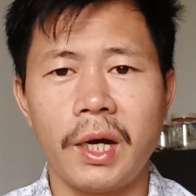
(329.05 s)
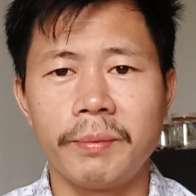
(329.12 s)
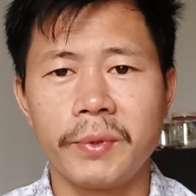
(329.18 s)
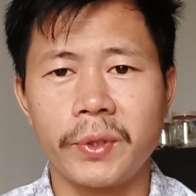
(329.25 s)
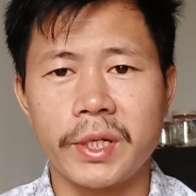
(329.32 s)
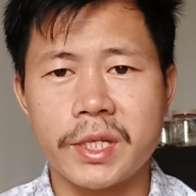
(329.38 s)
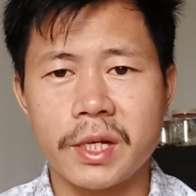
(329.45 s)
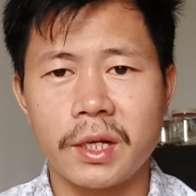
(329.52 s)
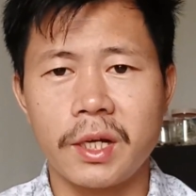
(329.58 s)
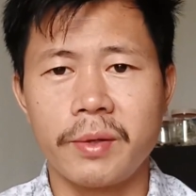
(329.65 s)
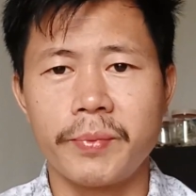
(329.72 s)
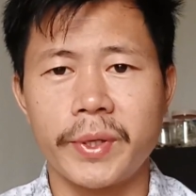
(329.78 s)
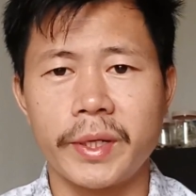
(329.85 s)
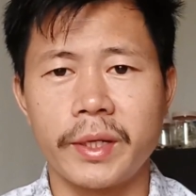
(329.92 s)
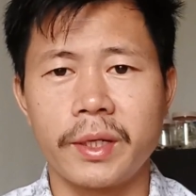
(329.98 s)
आप लोग अच्छा
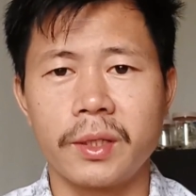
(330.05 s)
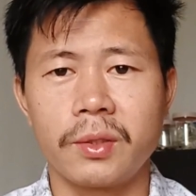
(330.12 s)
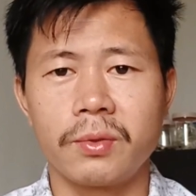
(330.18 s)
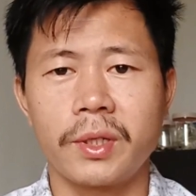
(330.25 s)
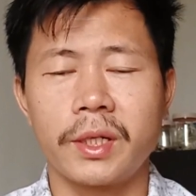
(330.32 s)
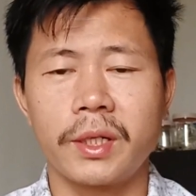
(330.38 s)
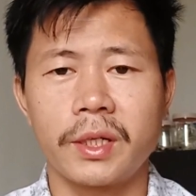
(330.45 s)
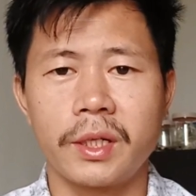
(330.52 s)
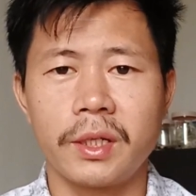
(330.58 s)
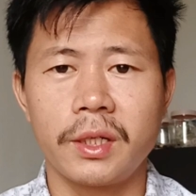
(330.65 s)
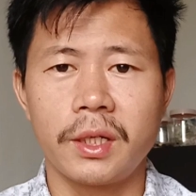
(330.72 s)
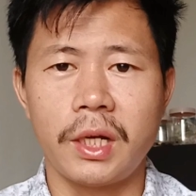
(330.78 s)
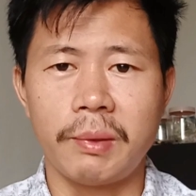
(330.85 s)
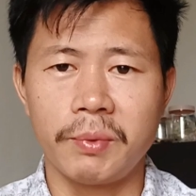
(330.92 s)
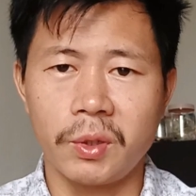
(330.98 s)
काम करेगा तो कल का
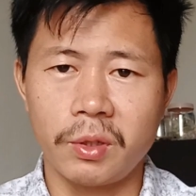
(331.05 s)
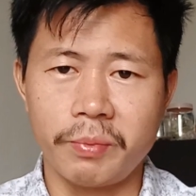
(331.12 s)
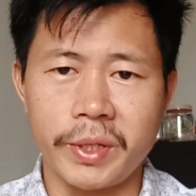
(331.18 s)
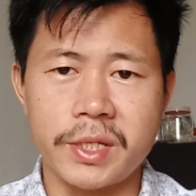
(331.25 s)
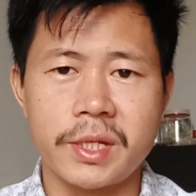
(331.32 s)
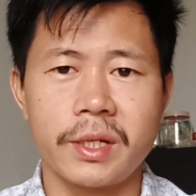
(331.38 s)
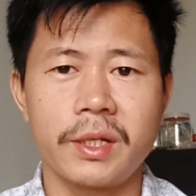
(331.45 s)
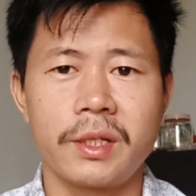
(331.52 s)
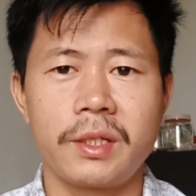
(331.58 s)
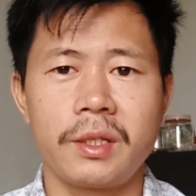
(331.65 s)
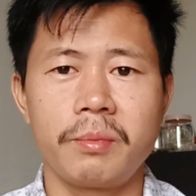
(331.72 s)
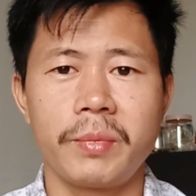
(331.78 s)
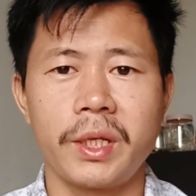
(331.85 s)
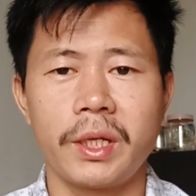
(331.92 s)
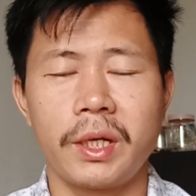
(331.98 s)
हम लोग का बच्चा का
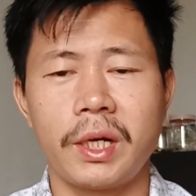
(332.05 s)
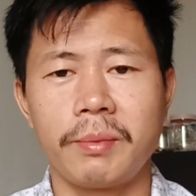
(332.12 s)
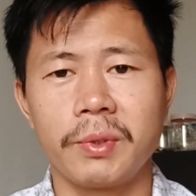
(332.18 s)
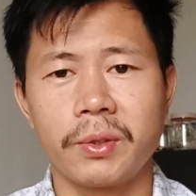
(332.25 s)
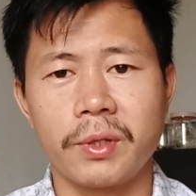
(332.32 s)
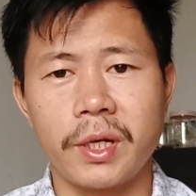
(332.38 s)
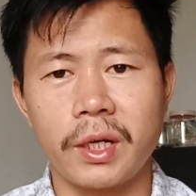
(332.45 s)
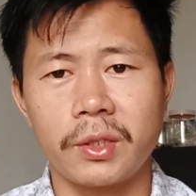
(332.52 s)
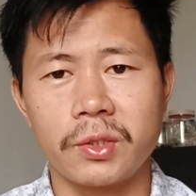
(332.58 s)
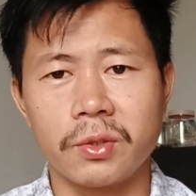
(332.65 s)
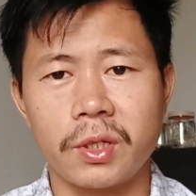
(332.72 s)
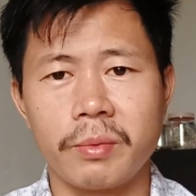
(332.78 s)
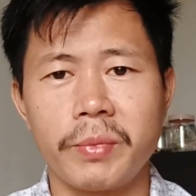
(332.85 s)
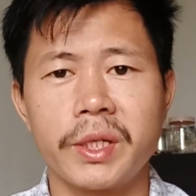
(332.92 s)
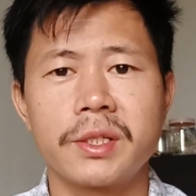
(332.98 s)
दिन में हम लोग का
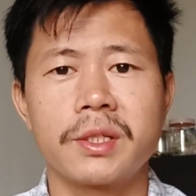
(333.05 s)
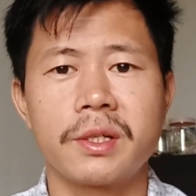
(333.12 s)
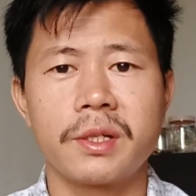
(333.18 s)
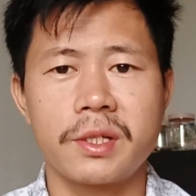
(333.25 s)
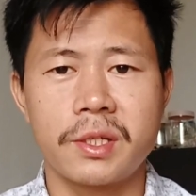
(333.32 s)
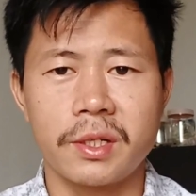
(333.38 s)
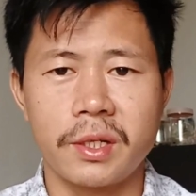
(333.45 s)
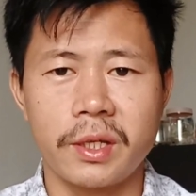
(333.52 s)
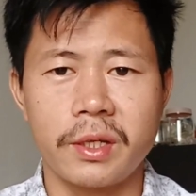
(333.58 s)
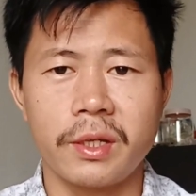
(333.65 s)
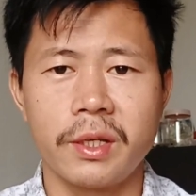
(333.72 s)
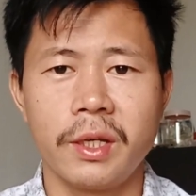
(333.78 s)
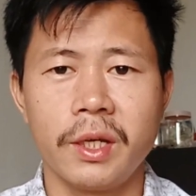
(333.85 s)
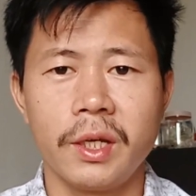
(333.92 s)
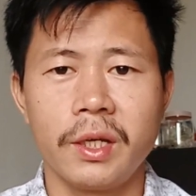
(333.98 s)
जो कमिंग जनरेशन है